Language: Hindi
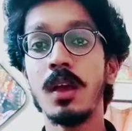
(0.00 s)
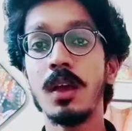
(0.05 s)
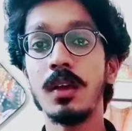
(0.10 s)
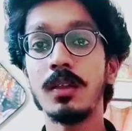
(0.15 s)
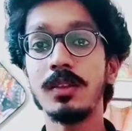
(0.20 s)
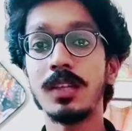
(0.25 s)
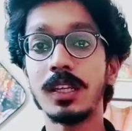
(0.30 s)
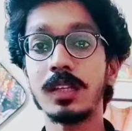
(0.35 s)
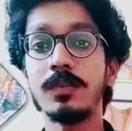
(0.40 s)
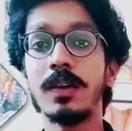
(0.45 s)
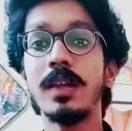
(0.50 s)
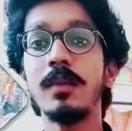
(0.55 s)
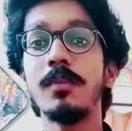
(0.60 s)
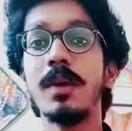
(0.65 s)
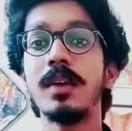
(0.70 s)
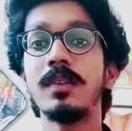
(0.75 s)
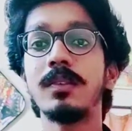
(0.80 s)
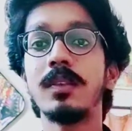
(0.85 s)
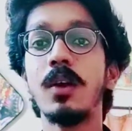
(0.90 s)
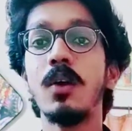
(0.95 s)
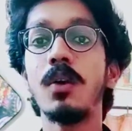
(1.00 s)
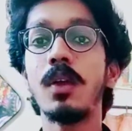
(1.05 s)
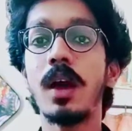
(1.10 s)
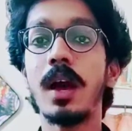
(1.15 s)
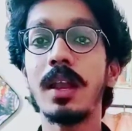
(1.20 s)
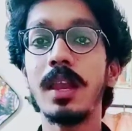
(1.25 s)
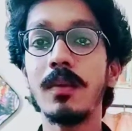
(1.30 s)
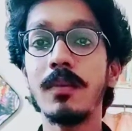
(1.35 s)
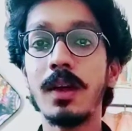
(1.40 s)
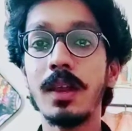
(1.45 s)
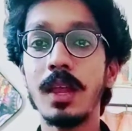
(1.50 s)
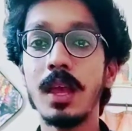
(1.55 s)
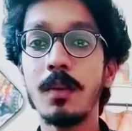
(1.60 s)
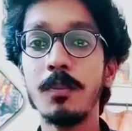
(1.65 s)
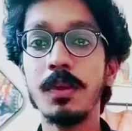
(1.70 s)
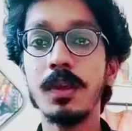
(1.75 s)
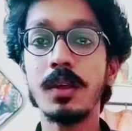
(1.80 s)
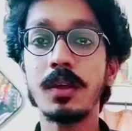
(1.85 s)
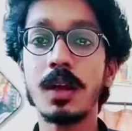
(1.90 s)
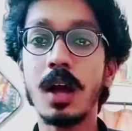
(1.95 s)
दसवाई मैच था और आने वाले
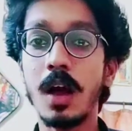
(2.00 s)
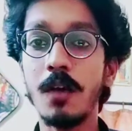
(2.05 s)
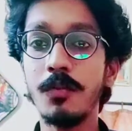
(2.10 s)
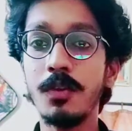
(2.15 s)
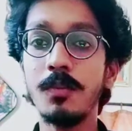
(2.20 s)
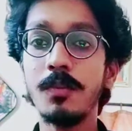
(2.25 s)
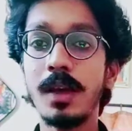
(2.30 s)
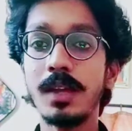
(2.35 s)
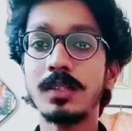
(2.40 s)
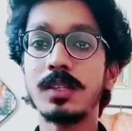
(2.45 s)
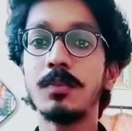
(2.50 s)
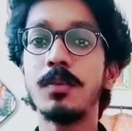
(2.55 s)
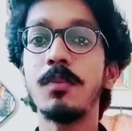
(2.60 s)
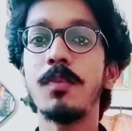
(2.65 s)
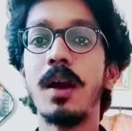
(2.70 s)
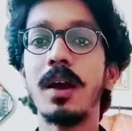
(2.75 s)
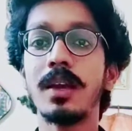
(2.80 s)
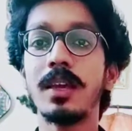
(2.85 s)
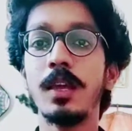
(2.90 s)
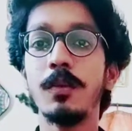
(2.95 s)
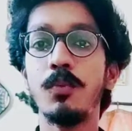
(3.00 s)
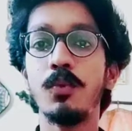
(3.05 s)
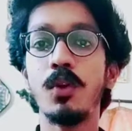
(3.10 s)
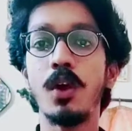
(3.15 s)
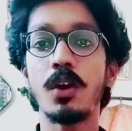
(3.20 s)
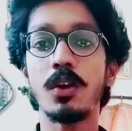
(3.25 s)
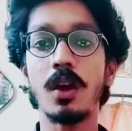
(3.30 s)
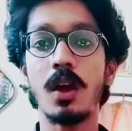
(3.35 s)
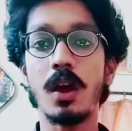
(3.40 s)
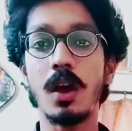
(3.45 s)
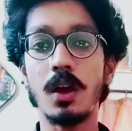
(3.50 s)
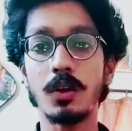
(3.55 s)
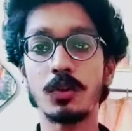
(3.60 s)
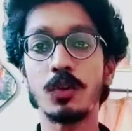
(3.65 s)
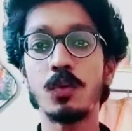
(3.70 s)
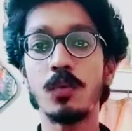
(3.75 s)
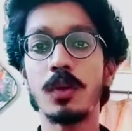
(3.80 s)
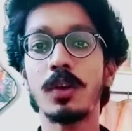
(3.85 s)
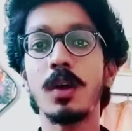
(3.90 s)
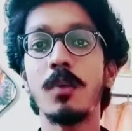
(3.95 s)
अभी काफ़ी मैच अभी बाकी हैं पूरा
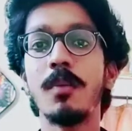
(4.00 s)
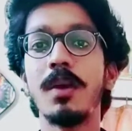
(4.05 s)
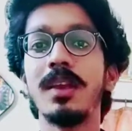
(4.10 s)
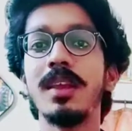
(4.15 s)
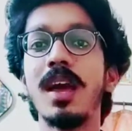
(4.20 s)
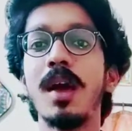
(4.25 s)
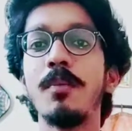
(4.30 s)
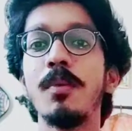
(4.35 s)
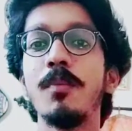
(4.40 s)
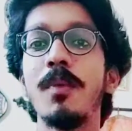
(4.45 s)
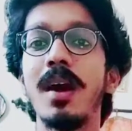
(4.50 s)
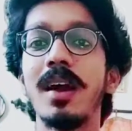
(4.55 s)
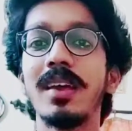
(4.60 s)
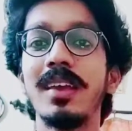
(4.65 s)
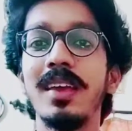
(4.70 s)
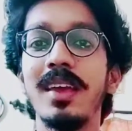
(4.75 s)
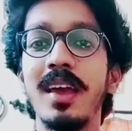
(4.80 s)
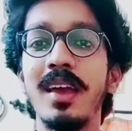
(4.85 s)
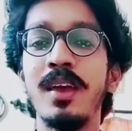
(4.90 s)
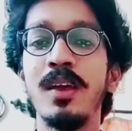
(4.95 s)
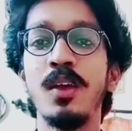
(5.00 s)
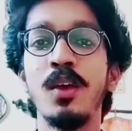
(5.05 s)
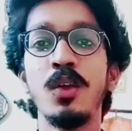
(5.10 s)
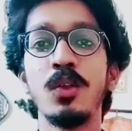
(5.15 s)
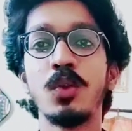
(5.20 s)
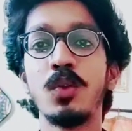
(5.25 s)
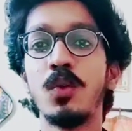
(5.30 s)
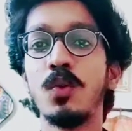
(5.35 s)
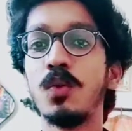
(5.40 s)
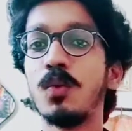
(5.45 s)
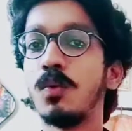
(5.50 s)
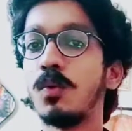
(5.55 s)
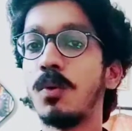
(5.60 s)
अक्टूबर का महीना अभी बाकी है तो